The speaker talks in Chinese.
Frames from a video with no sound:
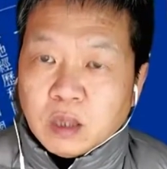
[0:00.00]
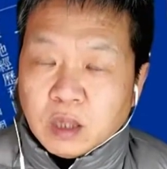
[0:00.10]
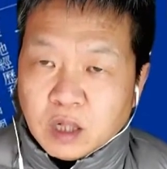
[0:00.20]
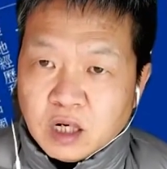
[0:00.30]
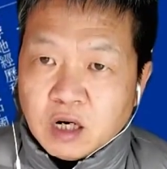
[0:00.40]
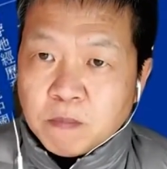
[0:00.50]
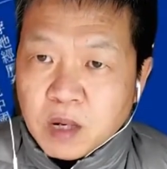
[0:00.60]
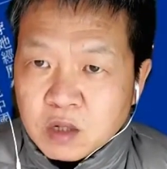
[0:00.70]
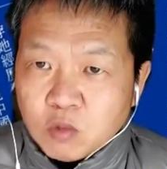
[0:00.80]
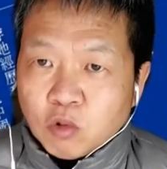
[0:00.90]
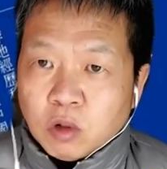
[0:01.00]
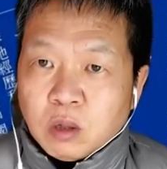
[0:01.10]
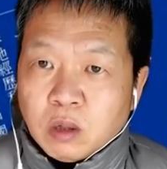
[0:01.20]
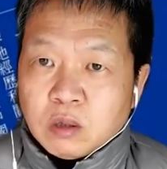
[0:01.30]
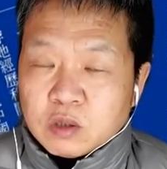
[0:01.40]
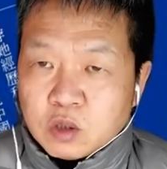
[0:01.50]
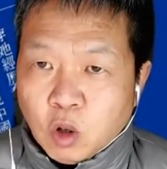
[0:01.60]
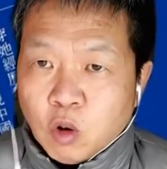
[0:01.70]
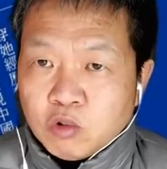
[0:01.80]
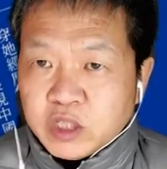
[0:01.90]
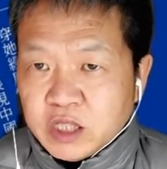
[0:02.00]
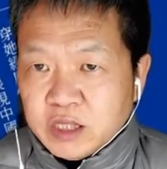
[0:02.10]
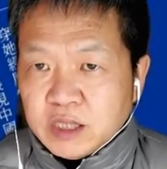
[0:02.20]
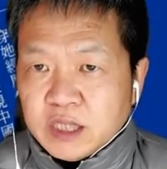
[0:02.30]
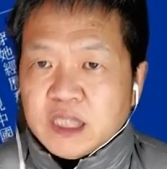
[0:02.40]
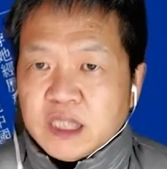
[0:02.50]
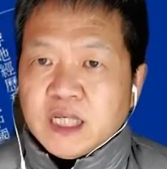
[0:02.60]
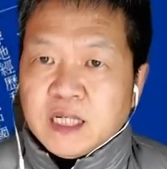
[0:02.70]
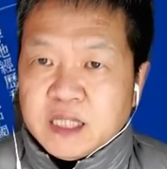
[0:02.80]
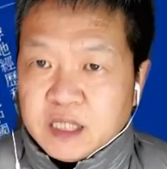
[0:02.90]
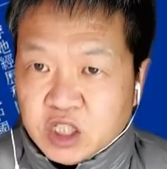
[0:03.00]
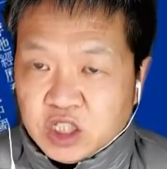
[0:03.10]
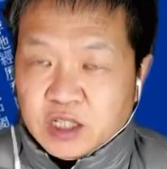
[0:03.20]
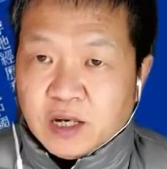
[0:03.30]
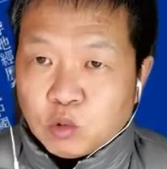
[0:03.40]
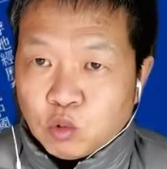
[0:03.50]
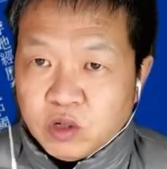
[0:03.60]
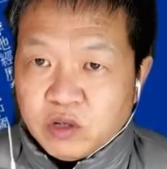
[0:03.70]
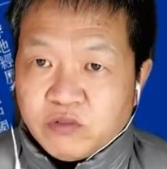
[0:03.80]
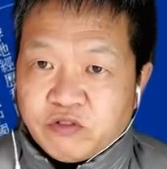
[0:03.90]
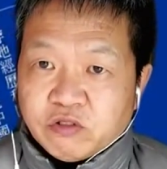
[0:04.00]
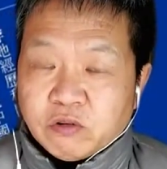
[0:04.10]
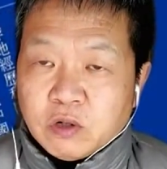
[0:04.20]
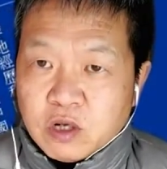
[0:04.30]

和盟国重新建立起来对付